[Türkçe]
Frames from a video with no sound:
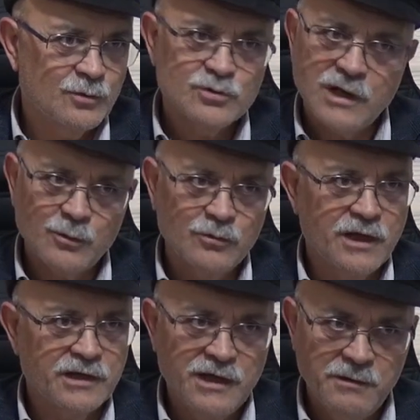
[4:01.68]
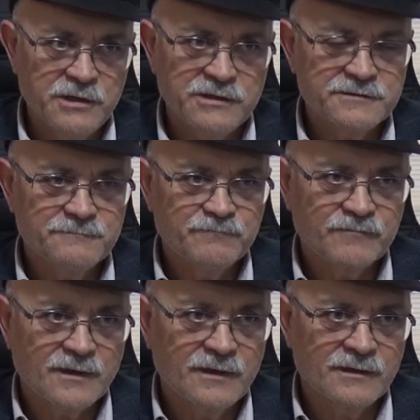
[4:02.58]
Güzel günler gelebilir.
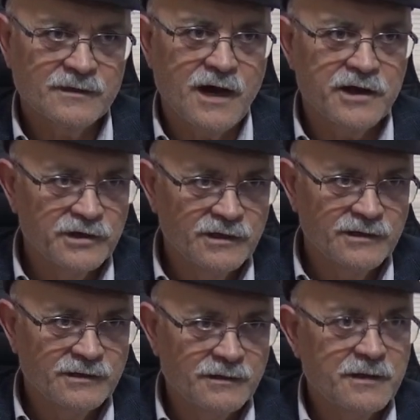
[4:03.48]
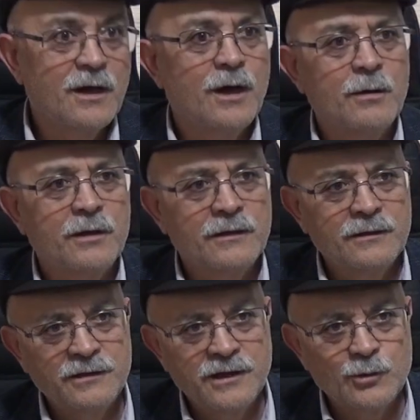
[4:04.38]
E, kar yılı
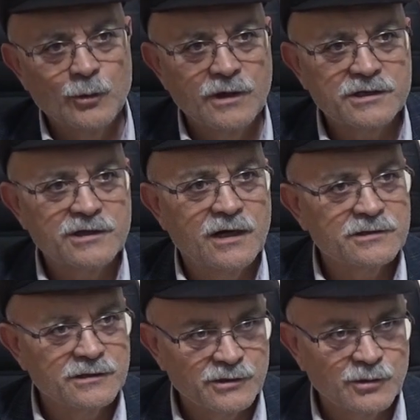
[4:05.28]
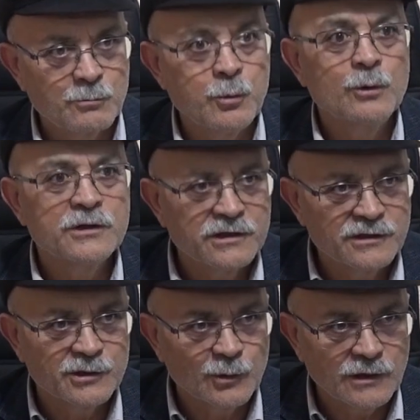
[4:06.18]
e, ne diyorlar? Kar yılı diyor, bolluk
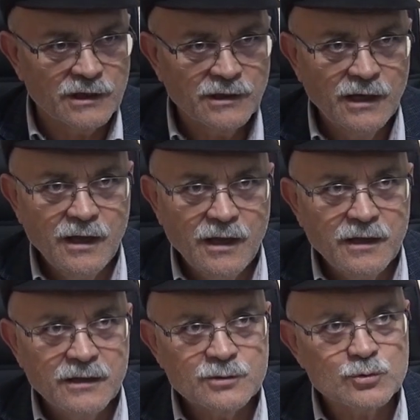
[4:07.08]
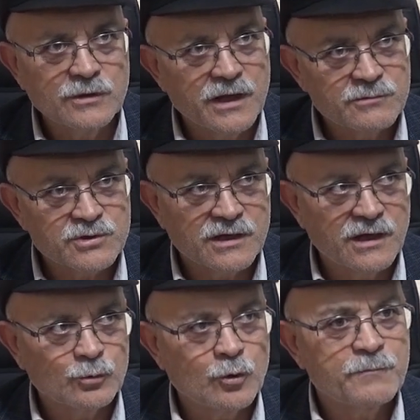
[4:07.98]
yılı diyorlar. E, sularımız
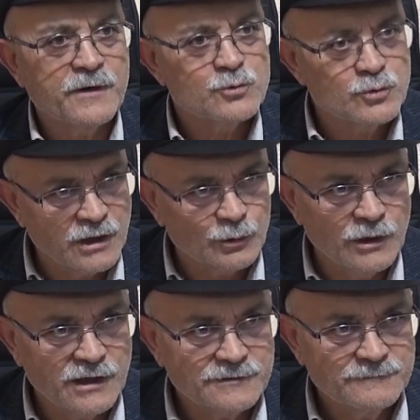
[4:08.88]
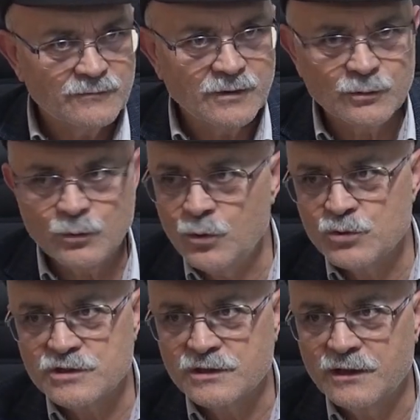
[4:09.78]
akar, toprak suya doyar.
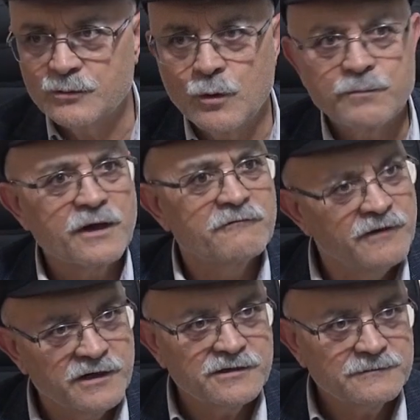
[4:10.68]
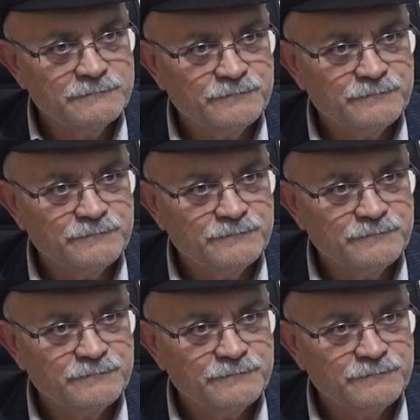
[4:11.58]
Doyunca da toprak verir.